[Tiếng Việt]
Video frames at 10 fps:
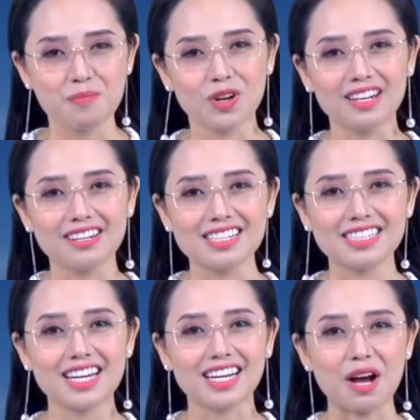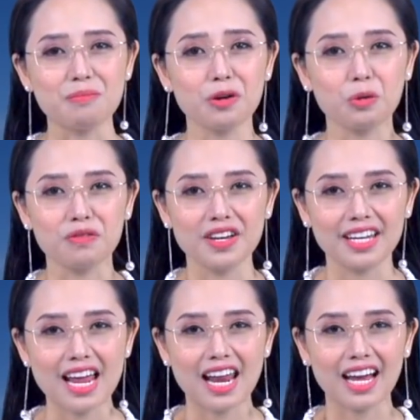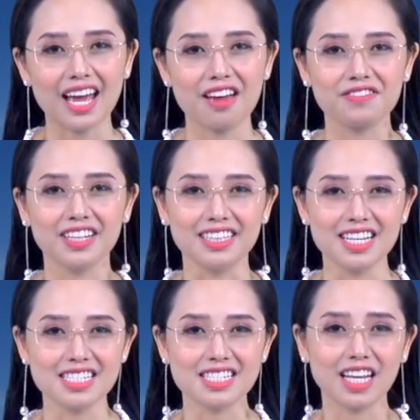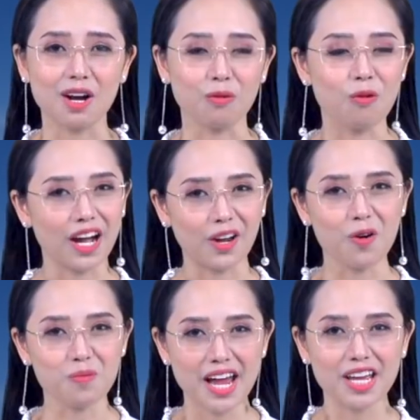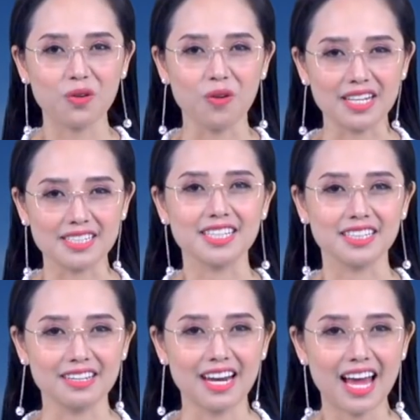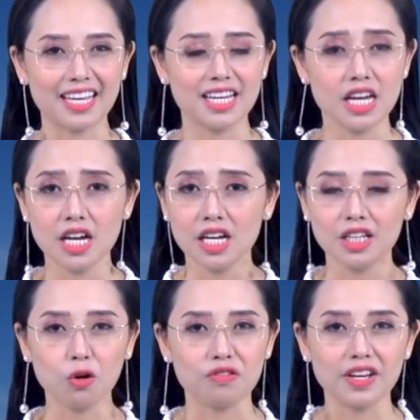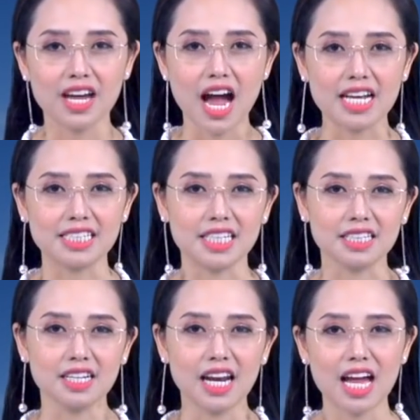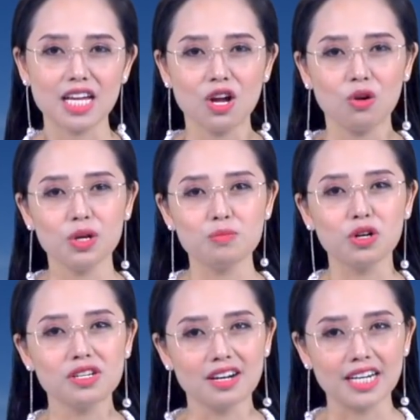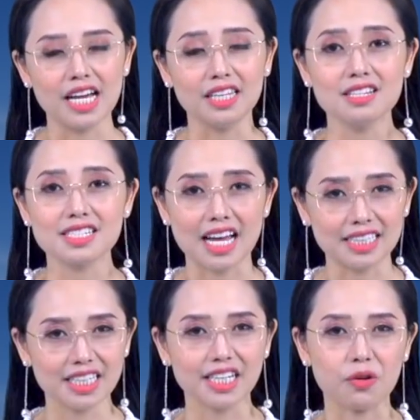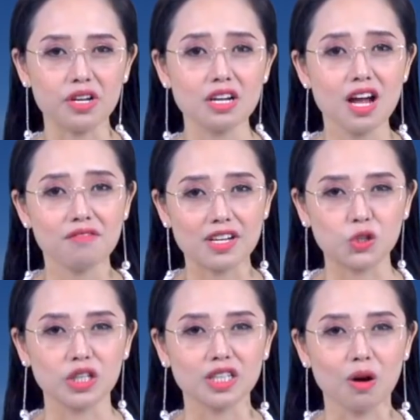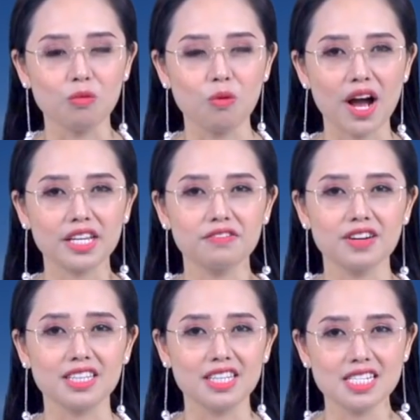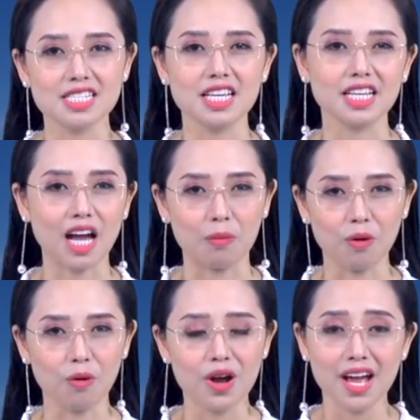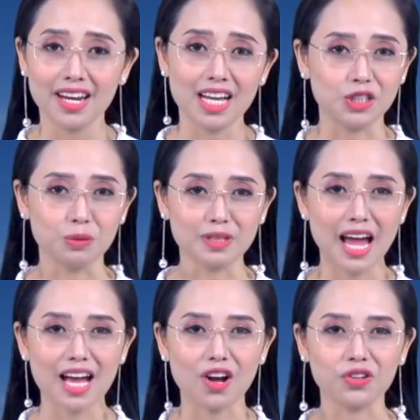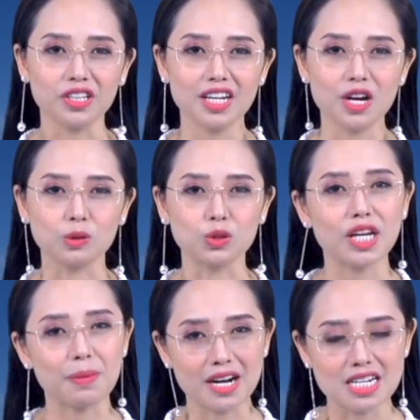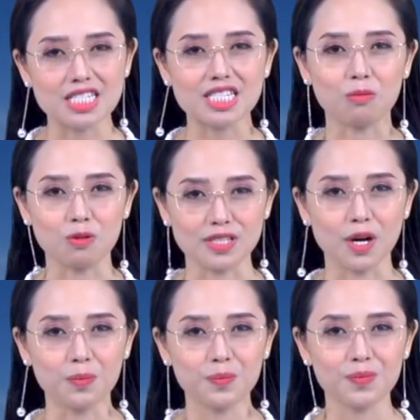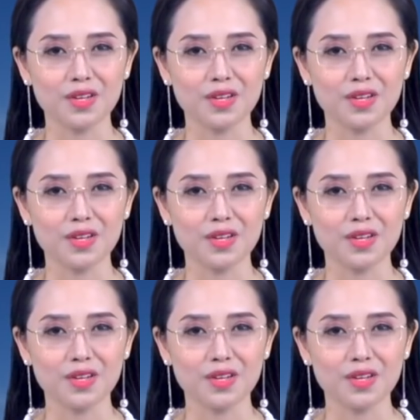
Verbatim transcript: Một lần nữa xin được cảm ơn quý vị đã lắng nghe phần nhân sinh cảm ngộ ngày hôm nay của Hành Trình Tương Lai. Thưa quý vị, Hành Trình Tương Lai luôn muốn hướng đến những giá trị đạo đức và truyền thống qua những phần nhân sinh cảm ngộ để chúng ta có những điều tốt đẹp hơn trong cuộc sống.